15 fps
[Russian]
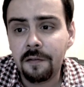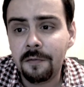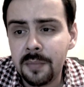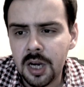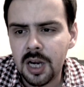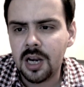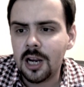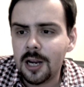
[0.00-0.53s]
of
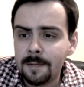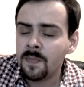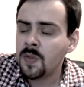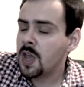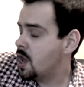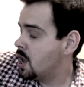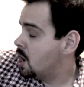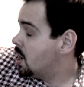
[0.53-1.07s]
me
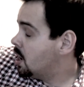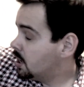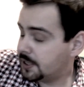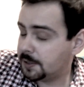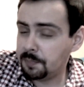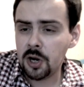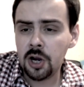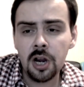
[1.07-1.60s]

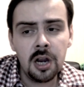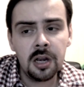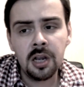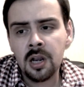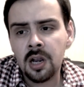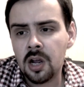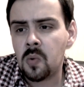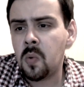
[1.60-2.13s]

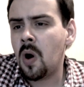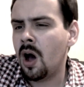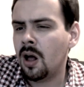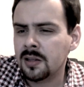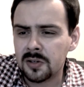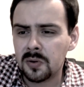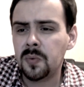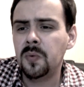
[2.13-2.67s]
Speaking
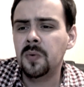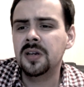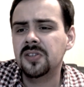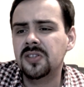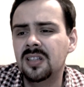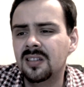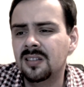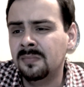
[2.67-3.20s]
words of
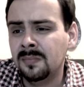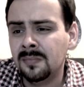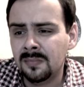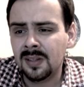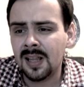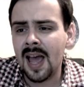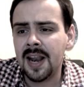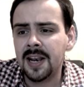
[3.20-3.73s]
wisdom,
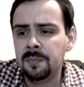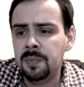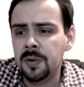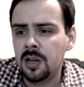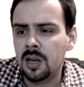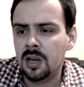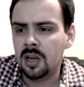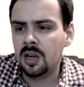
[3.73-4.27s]
let it be